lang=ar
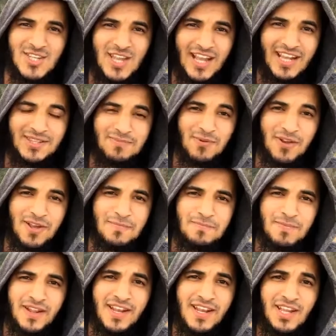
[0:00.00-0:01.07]
نصيحة محب
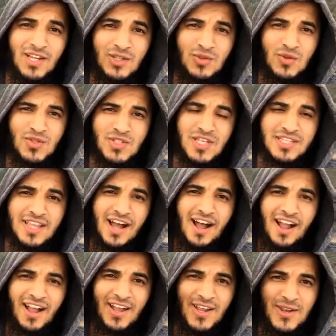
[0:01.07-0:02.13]
اللي عنده
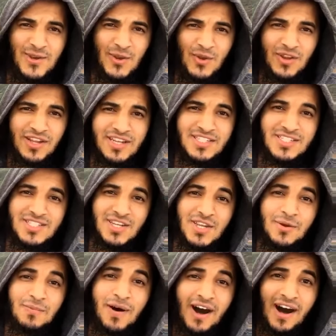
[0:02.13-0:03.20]
استطاعة انه
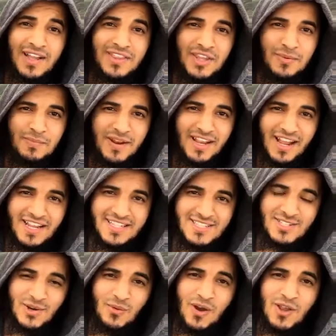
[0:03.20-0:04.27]
يحج يبادر
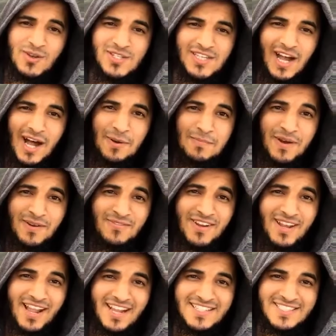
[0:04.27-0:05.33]
بالحج ويسابق
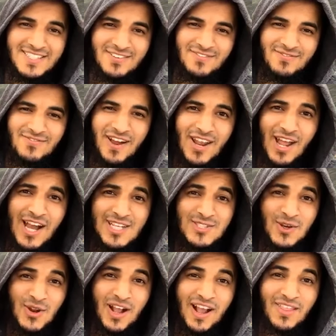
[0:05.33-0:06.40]
بالحج
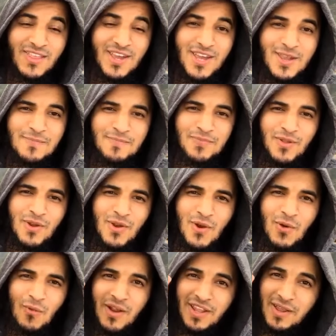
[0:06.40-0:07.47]
فالأجر عظيم
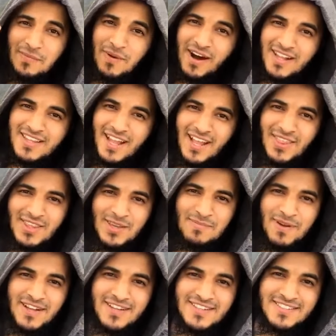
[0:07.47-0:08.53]
والعبادة
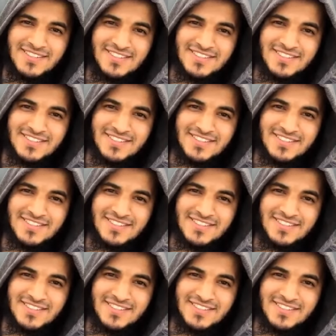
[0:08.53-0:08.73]
عظيمة